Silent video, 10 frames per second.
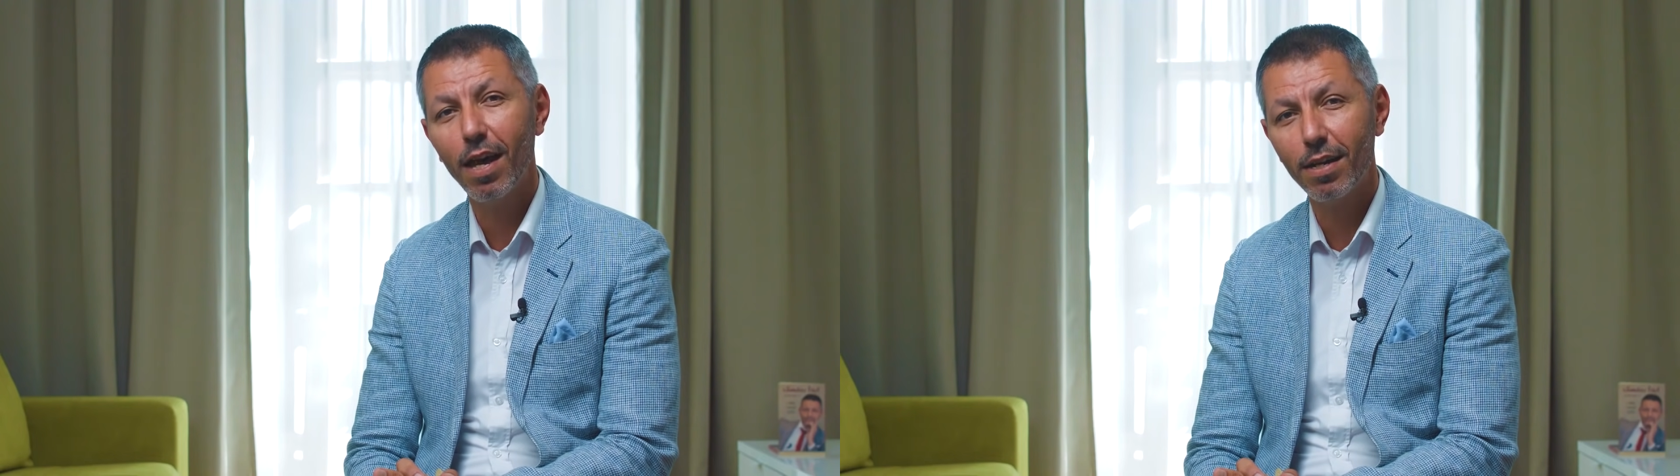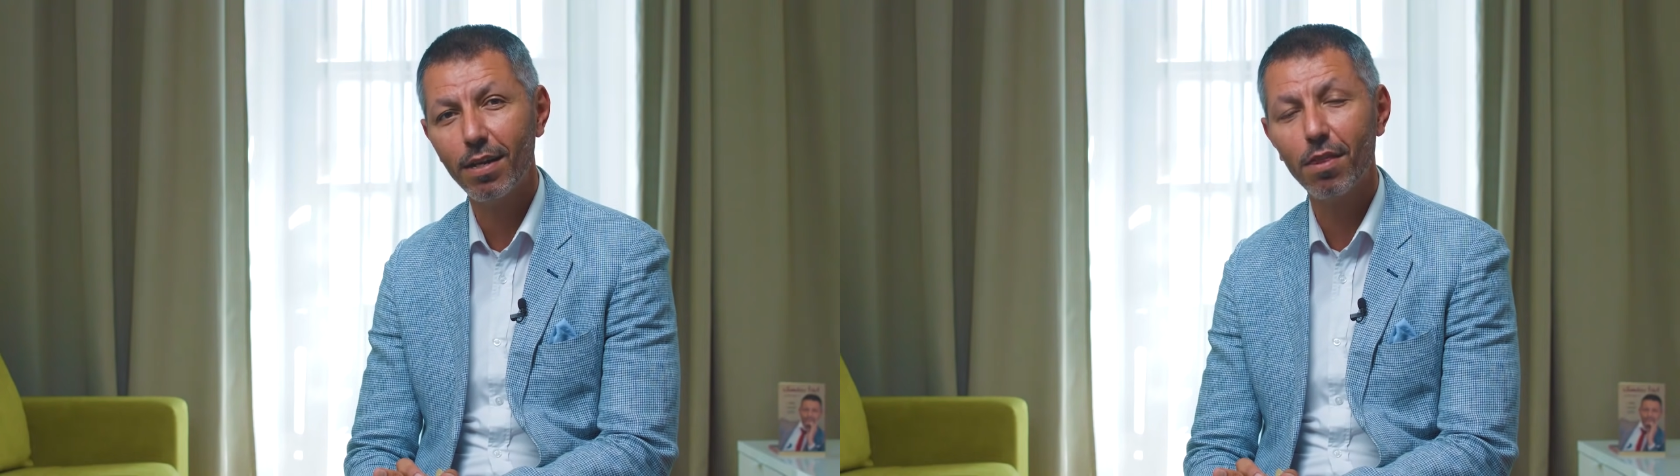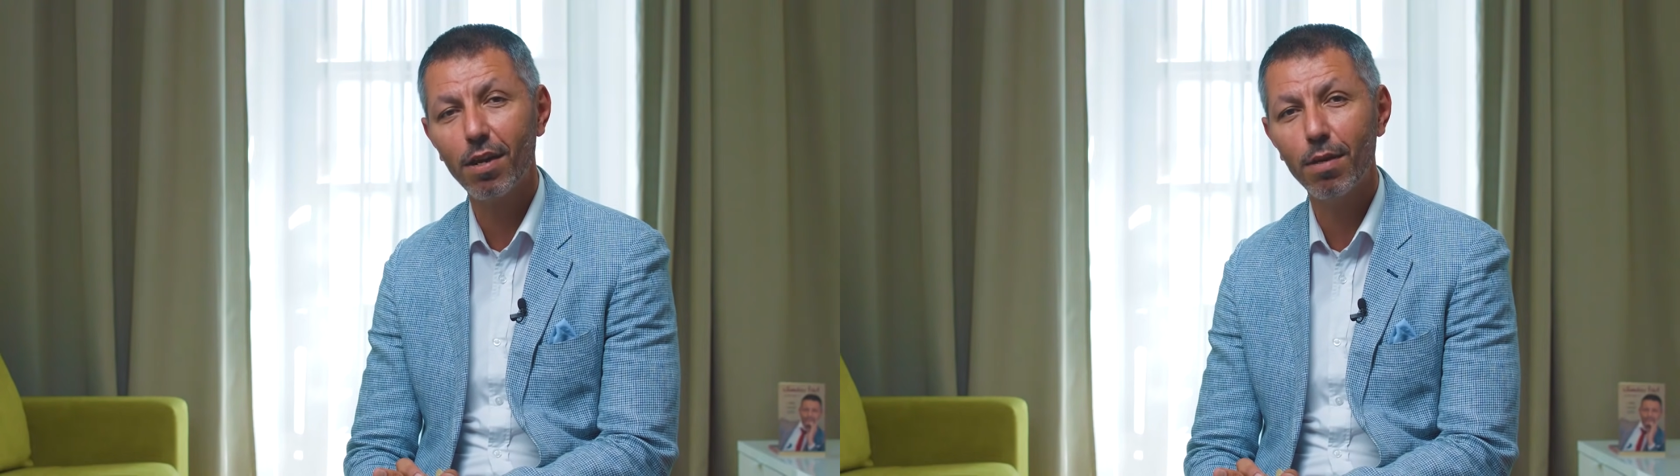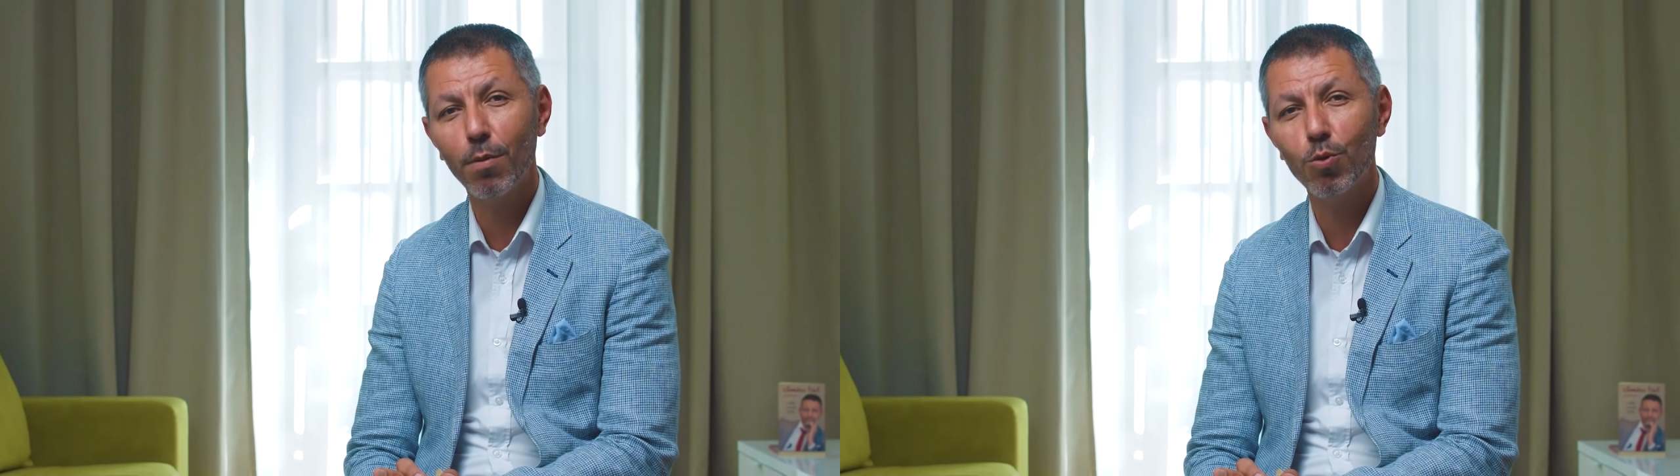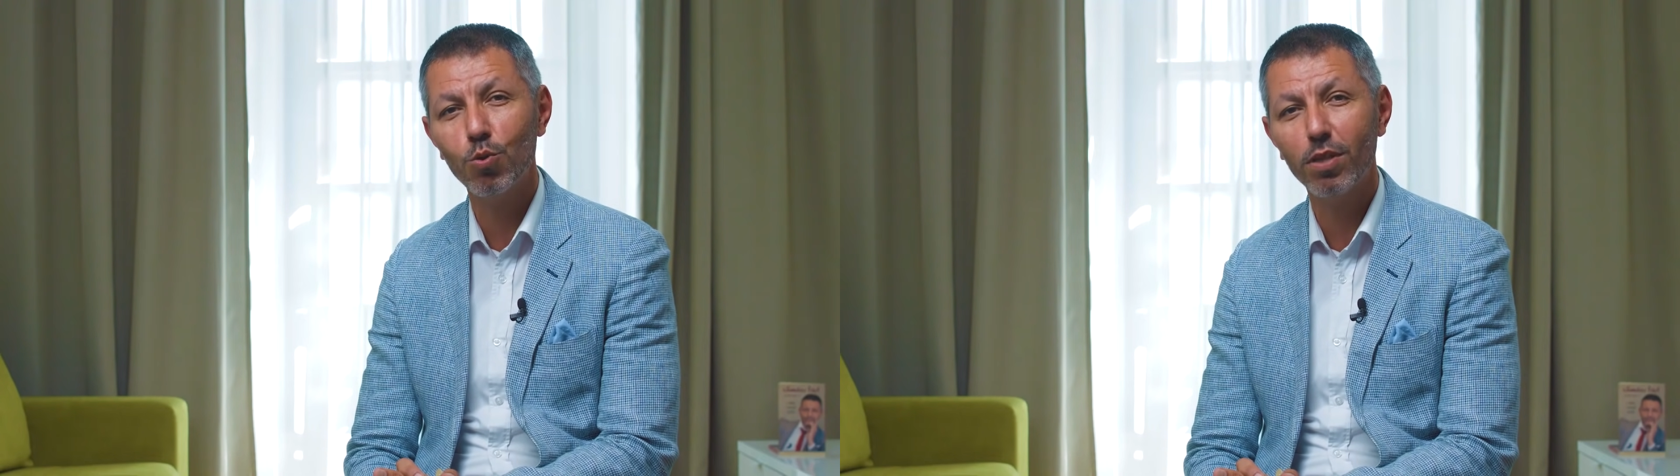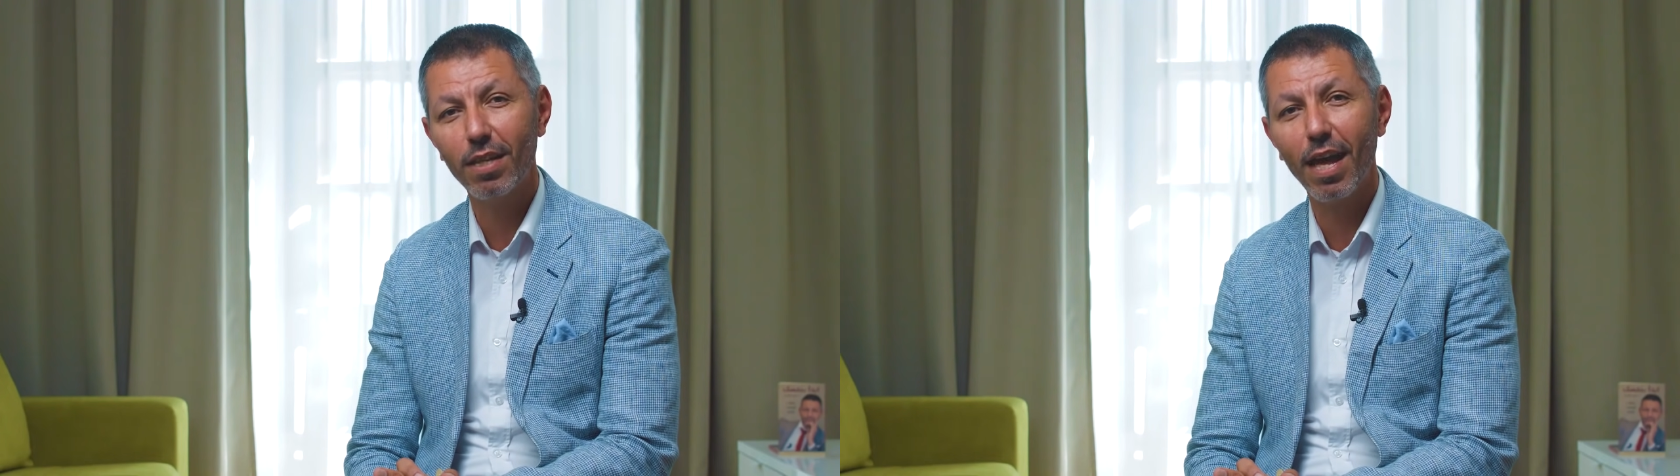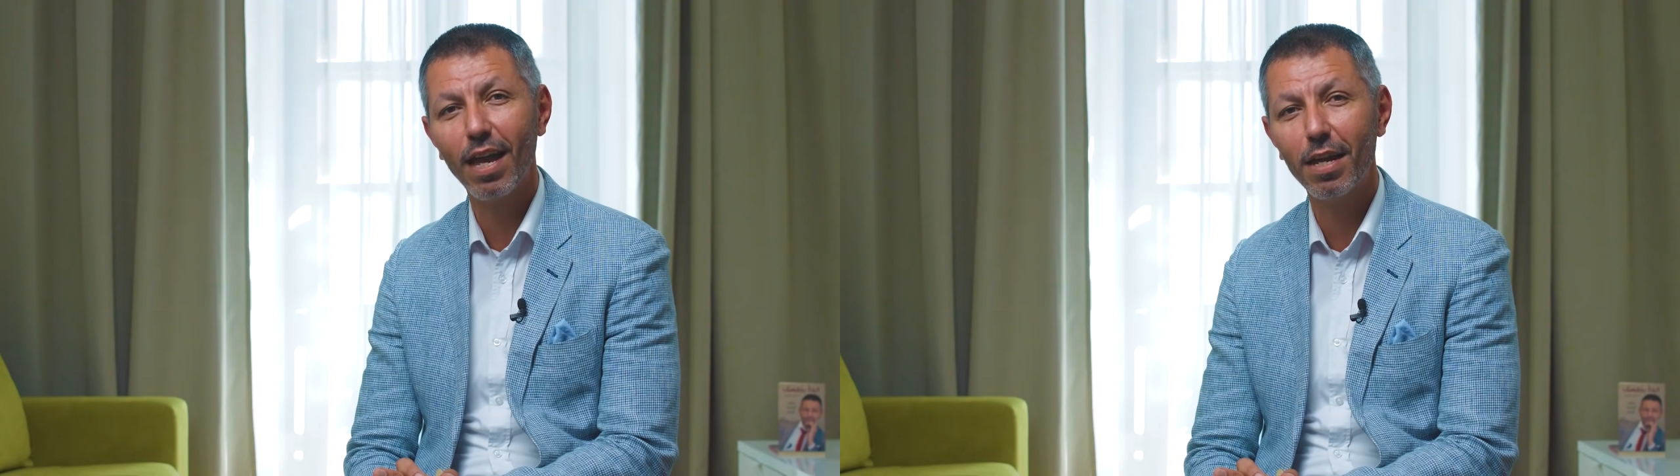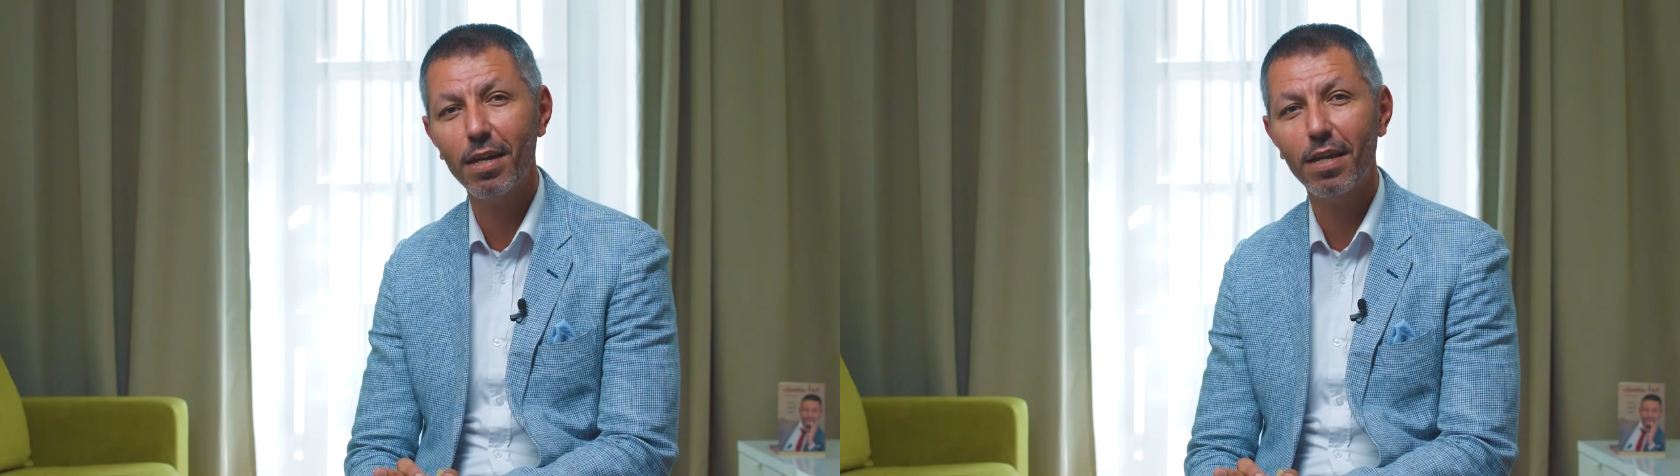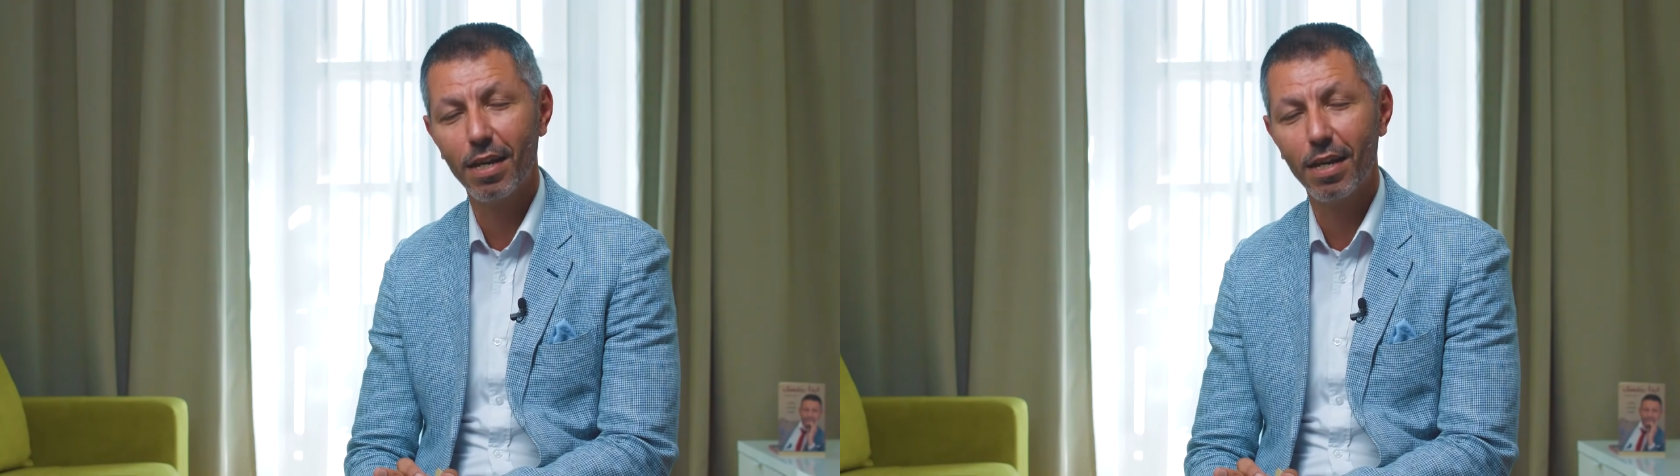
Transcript: هالنظره اللي موجوده داخل